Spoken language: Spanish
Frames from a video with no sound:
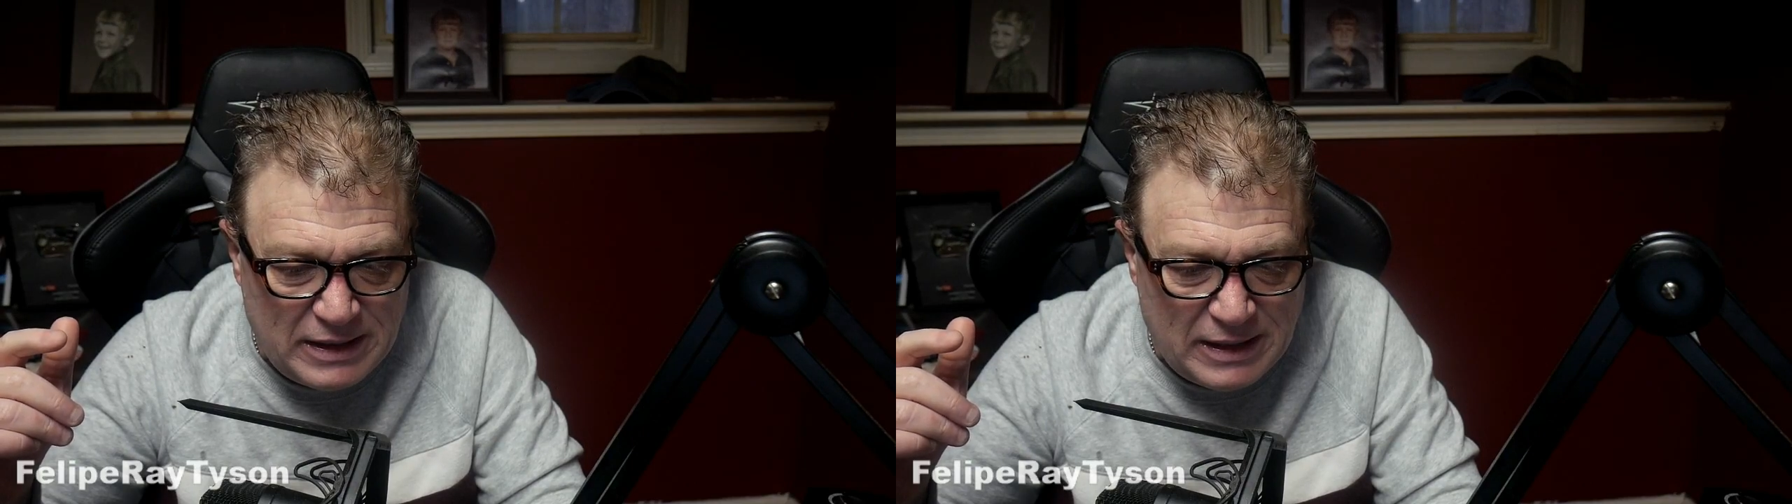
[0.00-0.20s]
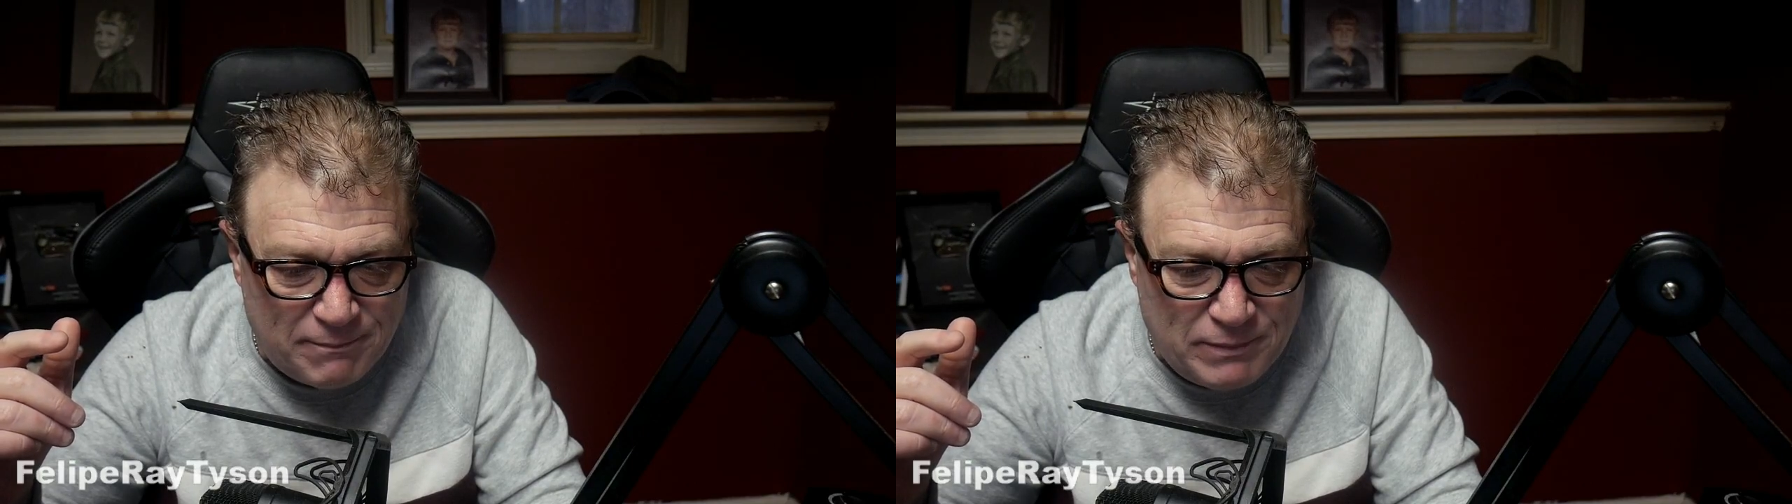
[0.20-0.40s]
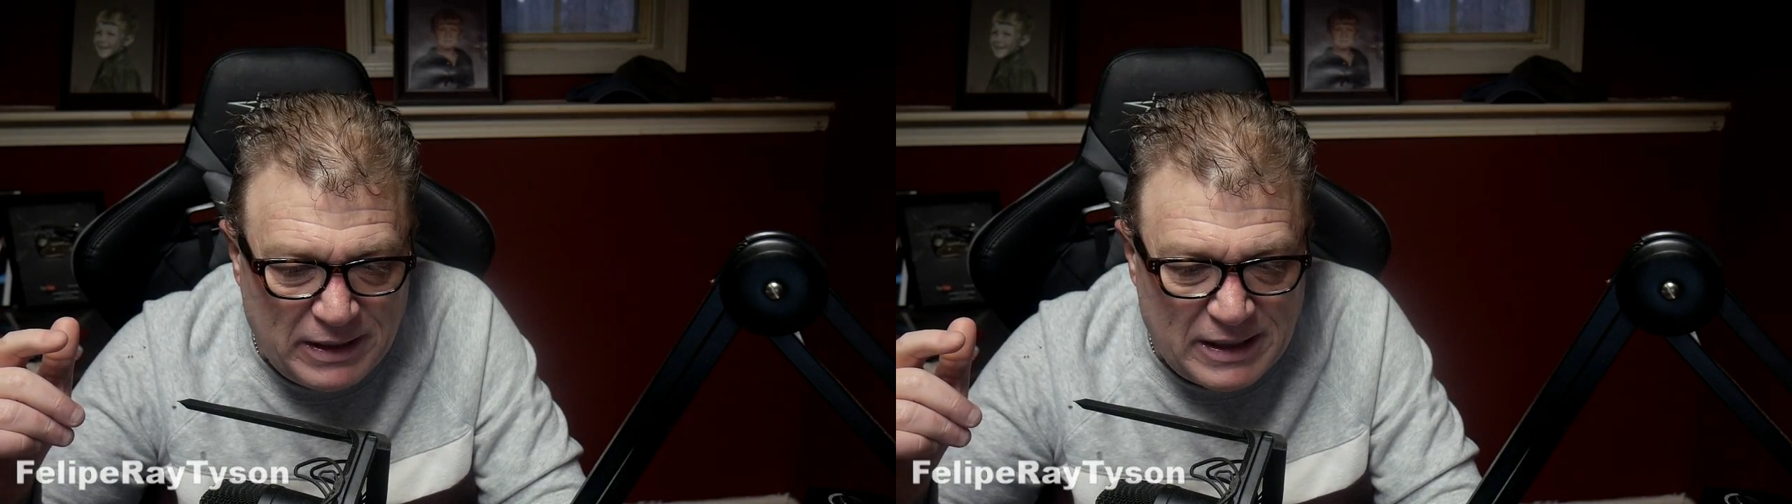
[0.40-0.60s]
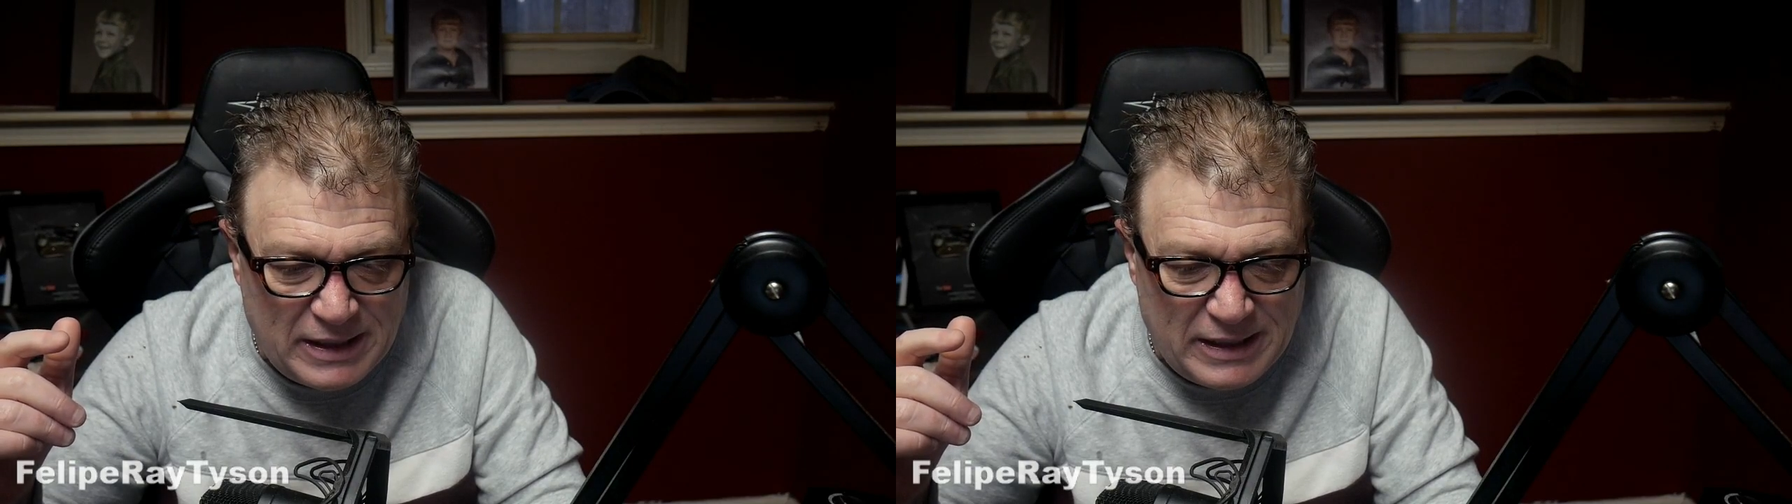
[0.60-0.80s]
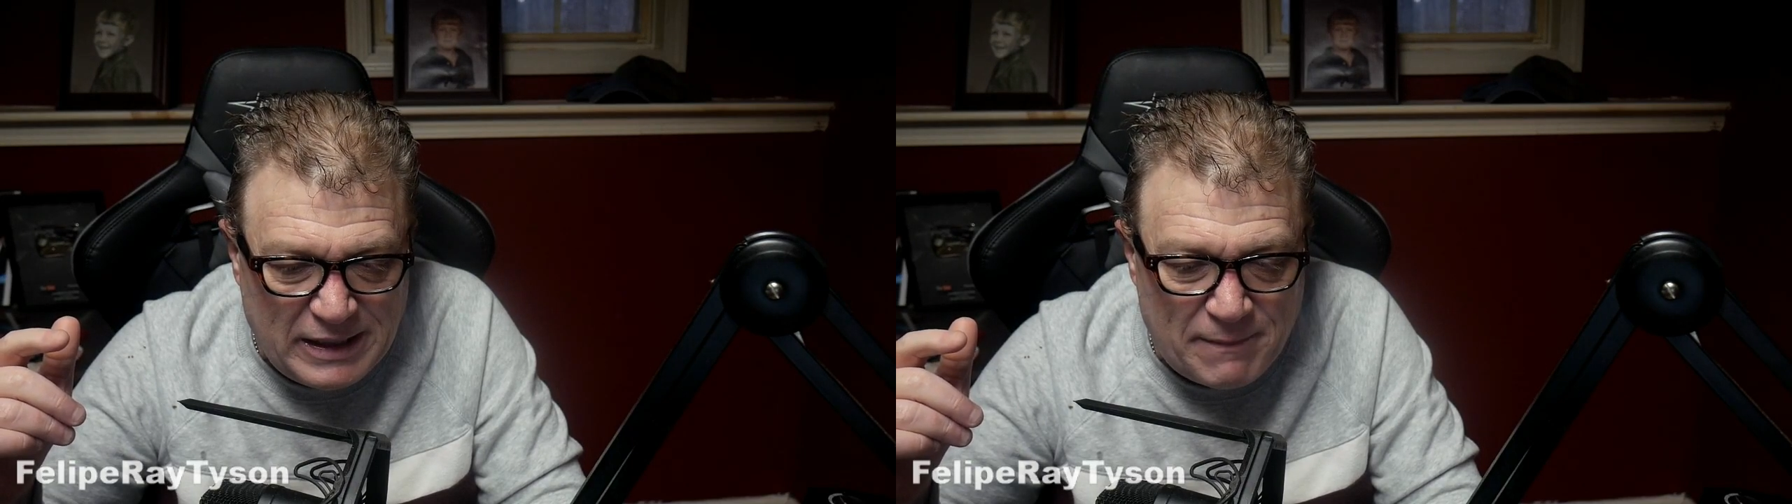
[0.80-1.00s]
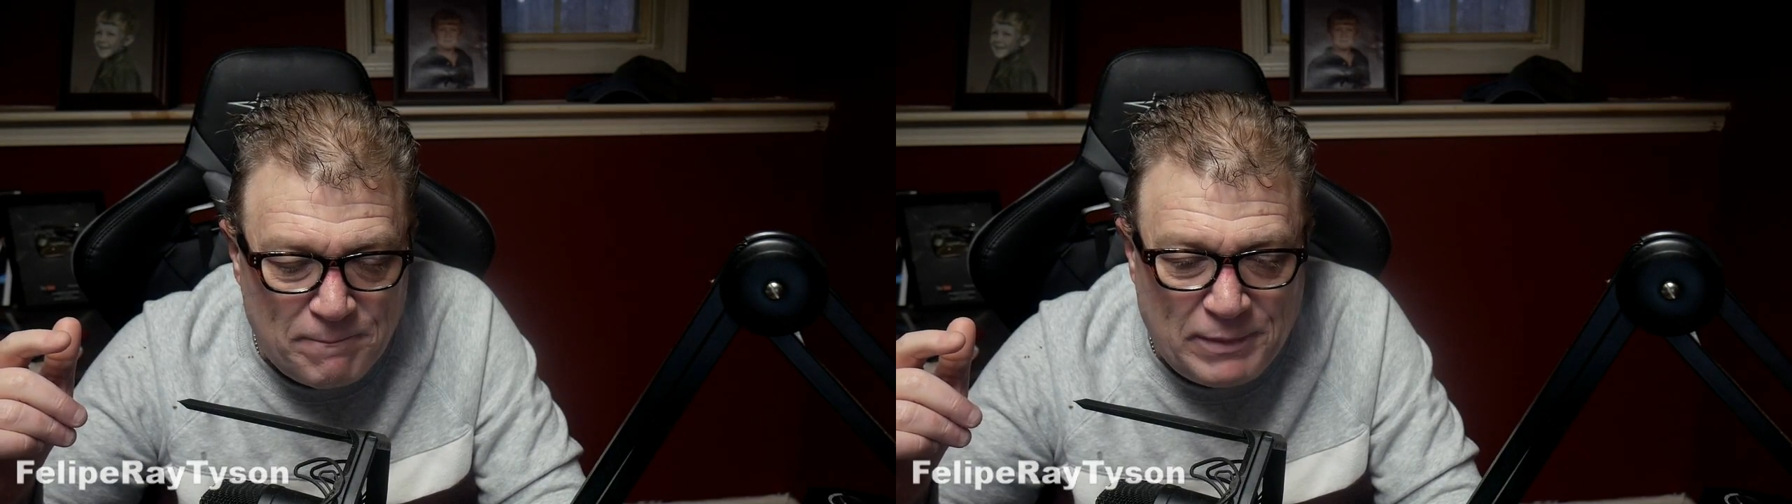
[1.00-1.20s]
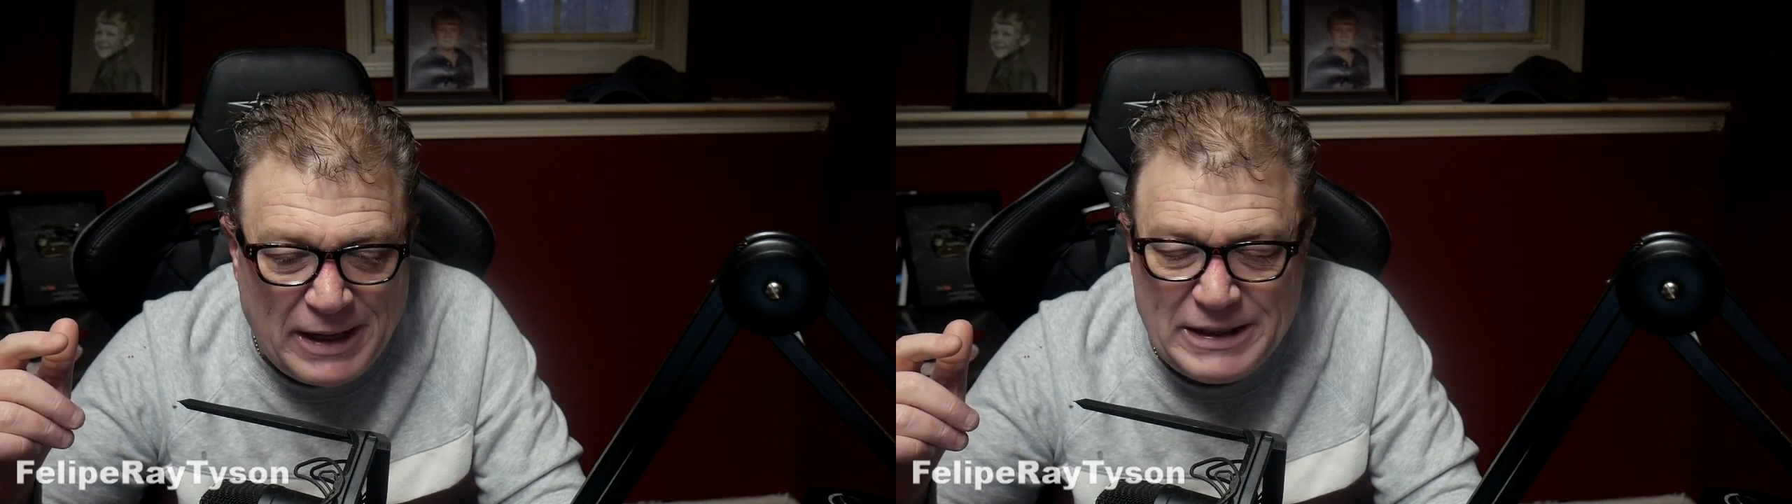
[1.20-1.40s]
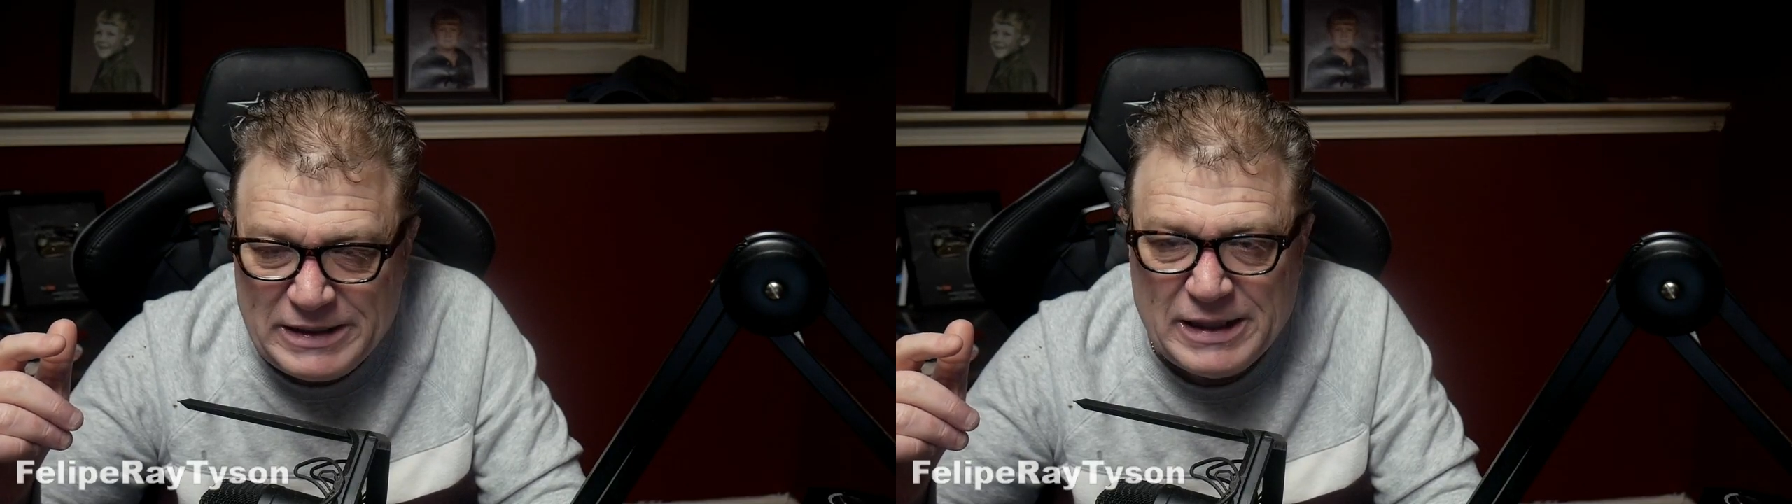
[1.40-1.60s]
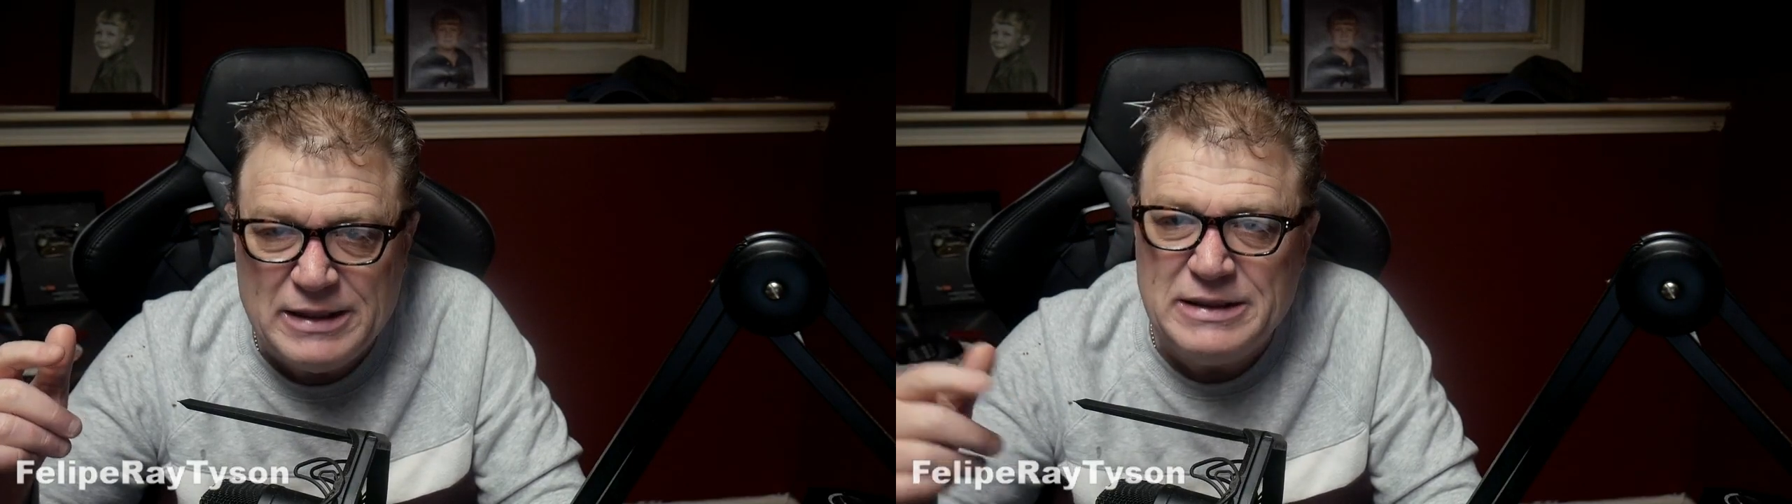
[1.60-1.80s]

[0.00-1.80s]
y le pega en la espalda